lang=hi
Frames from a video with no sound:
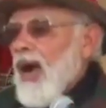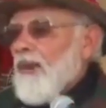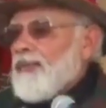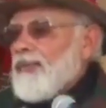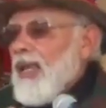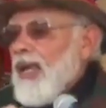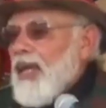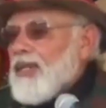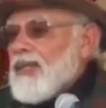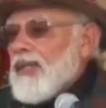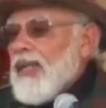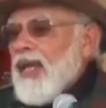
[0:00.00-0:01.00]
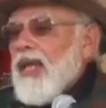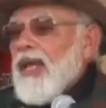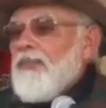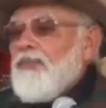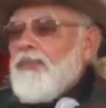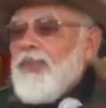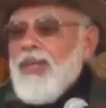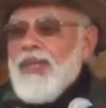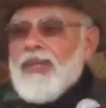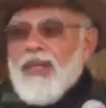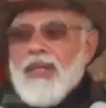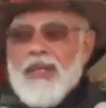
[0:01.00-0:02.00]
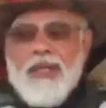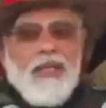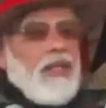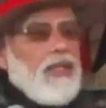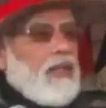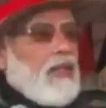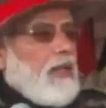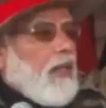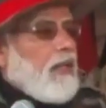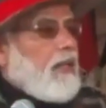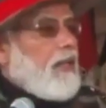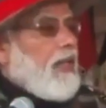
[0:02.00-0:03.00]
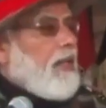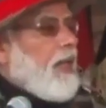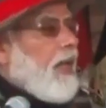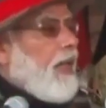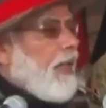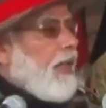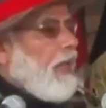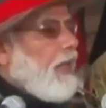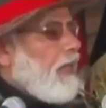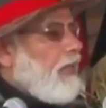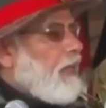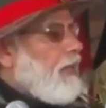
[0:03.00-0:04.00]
अब देश के भीतर ही खरीदे जाएंगे